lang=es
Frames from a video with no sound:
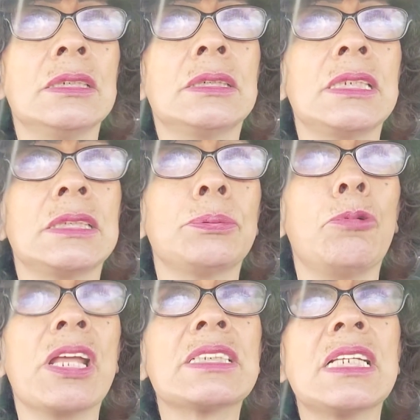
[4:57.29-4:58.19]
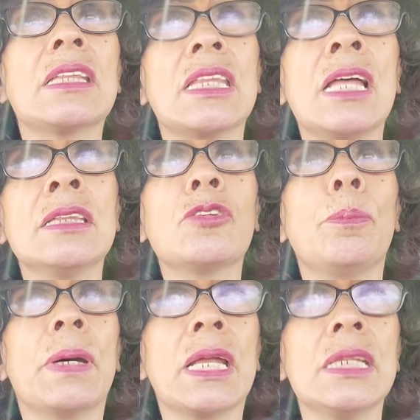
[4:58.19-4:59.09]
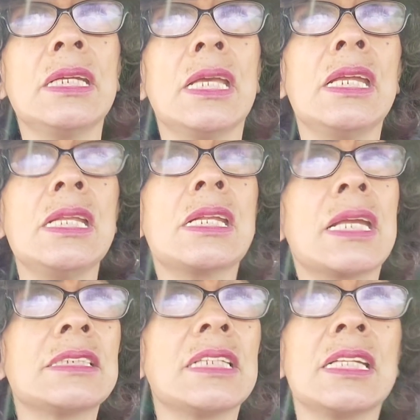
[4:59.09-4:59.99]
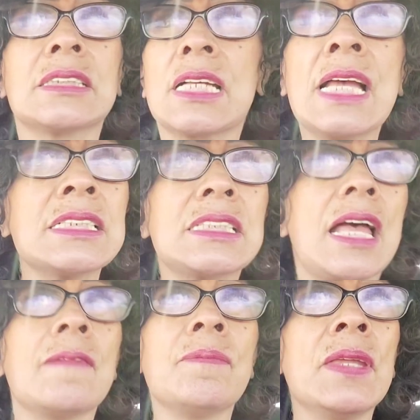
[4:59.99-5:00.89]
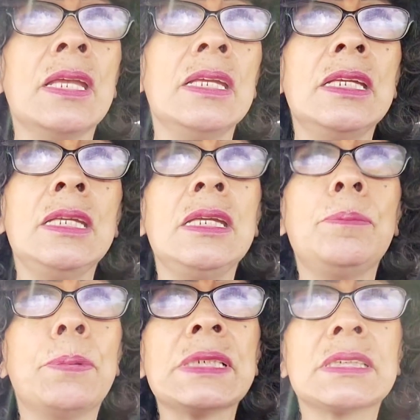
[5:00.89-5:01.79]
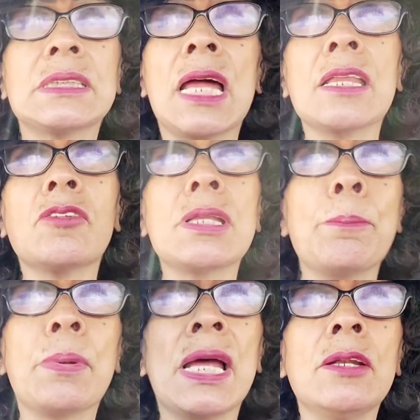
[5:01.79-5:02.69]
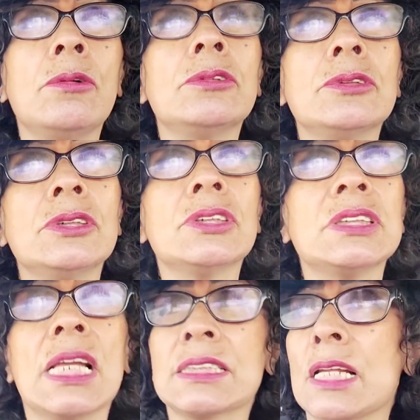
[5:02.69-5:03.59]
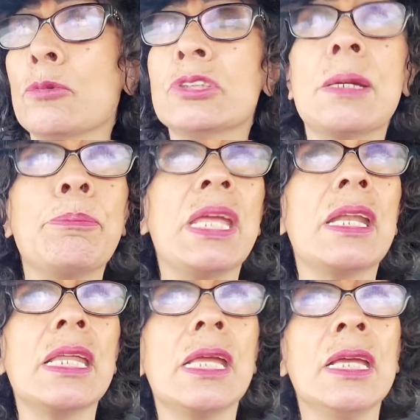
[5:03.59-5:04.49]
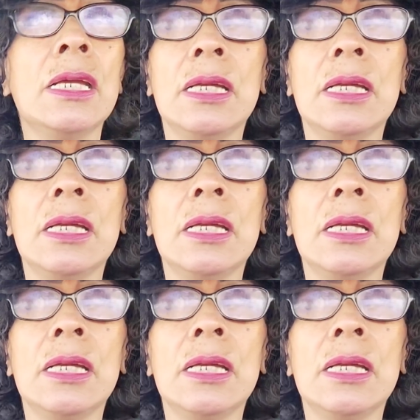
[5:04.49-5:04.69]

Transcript: se esfuerza tanto para digerir que se desgasta y pues tarde o temprano la salud se pierde.